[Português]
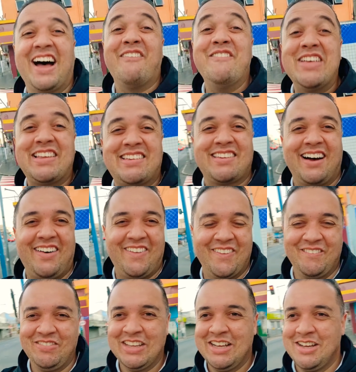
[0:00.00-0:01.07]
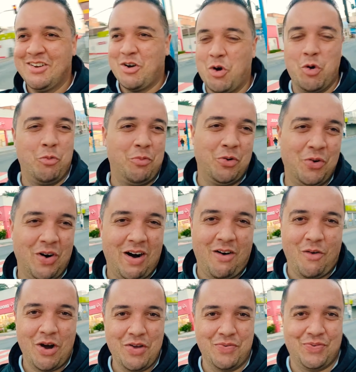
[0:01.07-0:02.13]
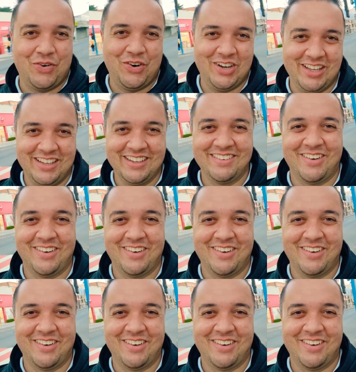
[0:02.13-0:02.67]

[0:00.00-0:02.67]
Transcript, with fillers: da missão rumo ao iPhone.